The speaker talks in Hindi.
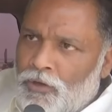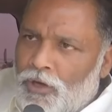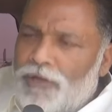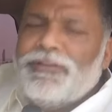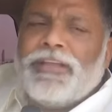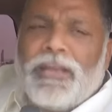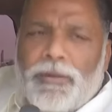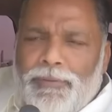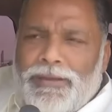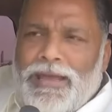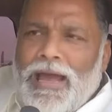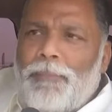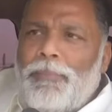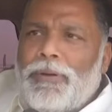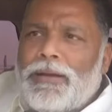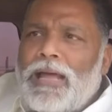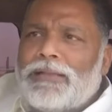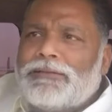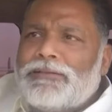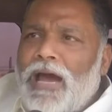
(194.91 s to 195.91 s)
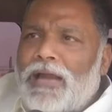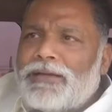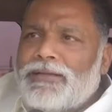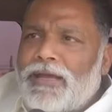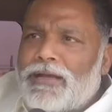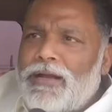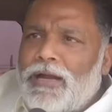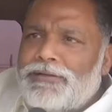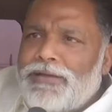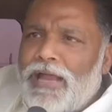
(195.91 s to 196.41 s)
और निर्भया बलात्कार
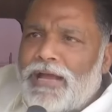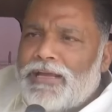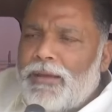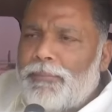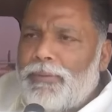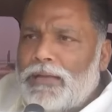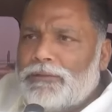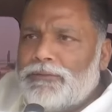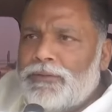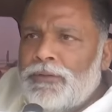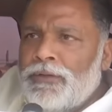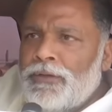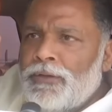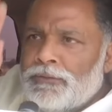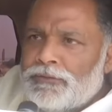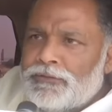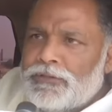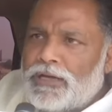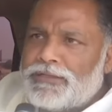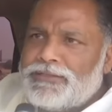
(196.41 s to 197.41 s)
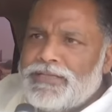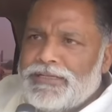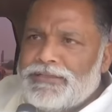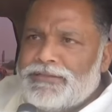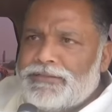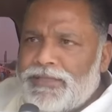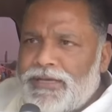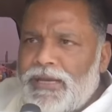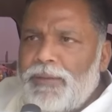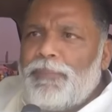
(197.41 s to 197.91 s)
के घटना के बाद
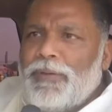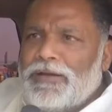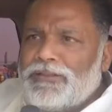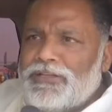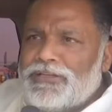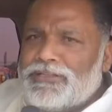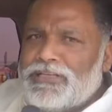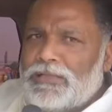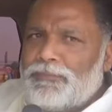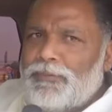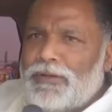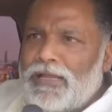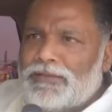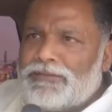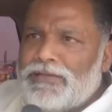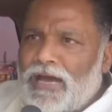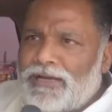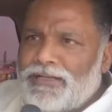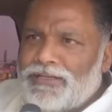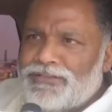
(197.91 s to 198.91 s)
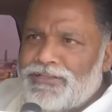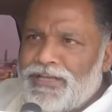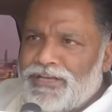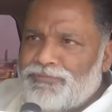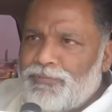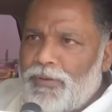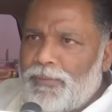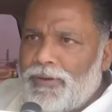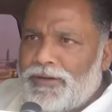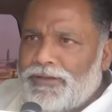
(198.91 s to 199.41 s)
33 प्रतिशत बलात्कार इस
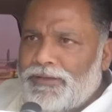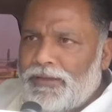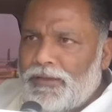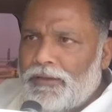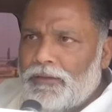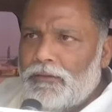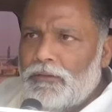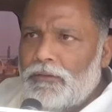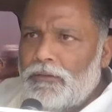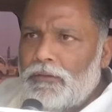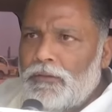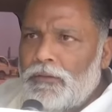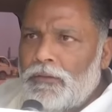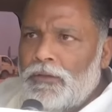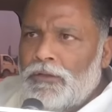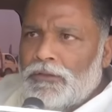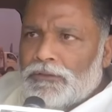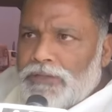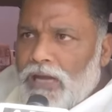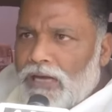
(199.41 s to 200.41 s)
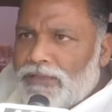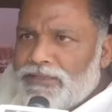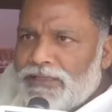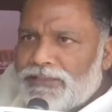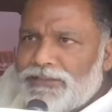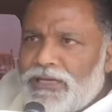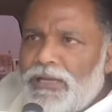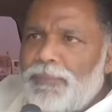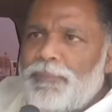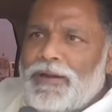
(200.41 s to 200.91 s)
देश में बढ़ी है
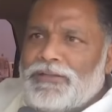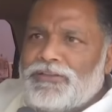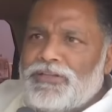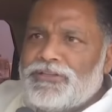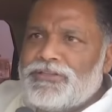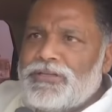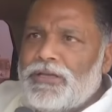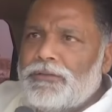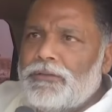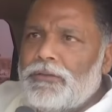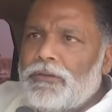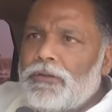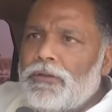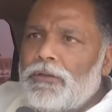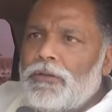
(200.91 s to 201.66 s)
33 प्रतिशत